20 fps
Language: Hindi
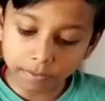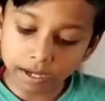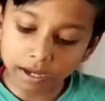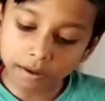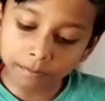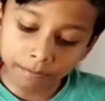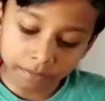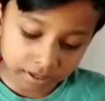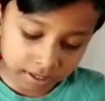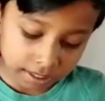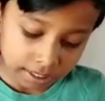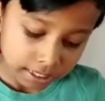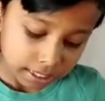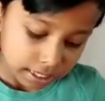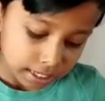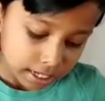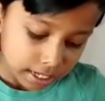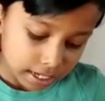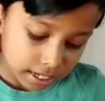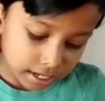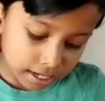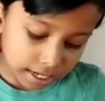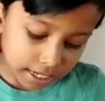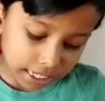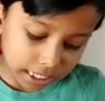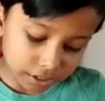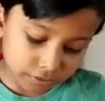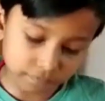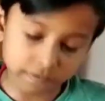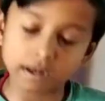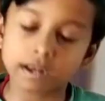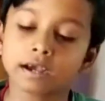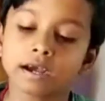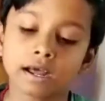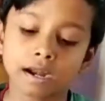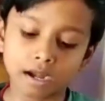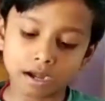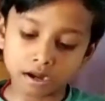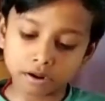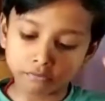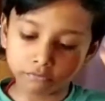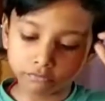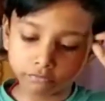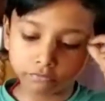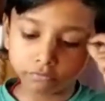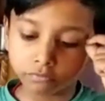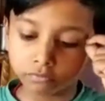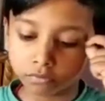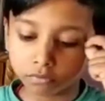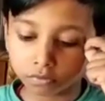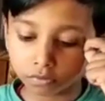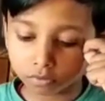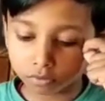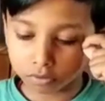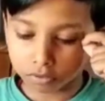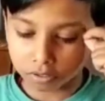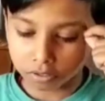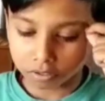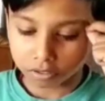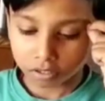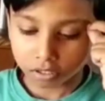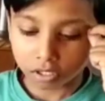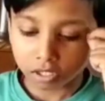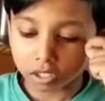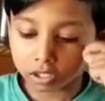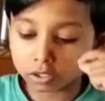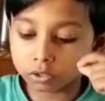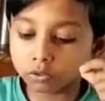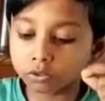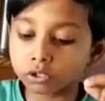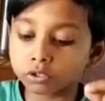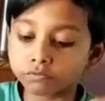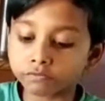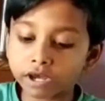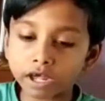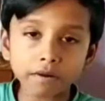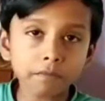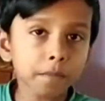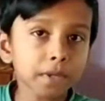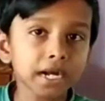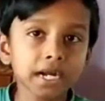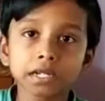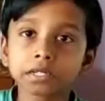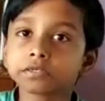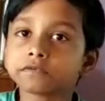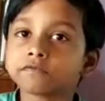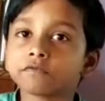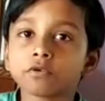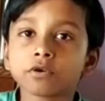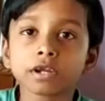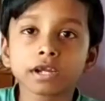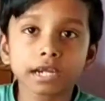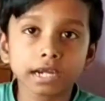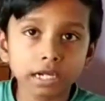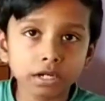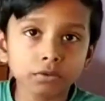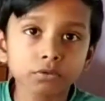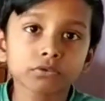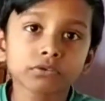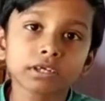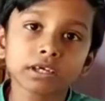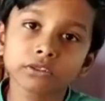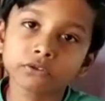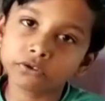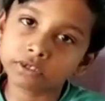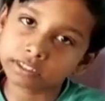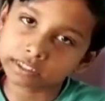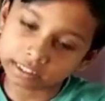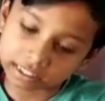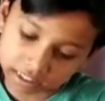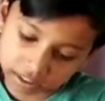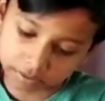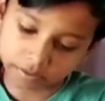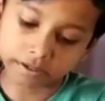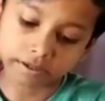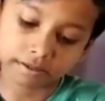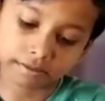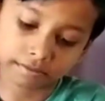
मैं अब एट वाला कर रहा हूँ ओके क्योंकि ट्वेल्व माइनस फोर एट होता है तो इसीलिए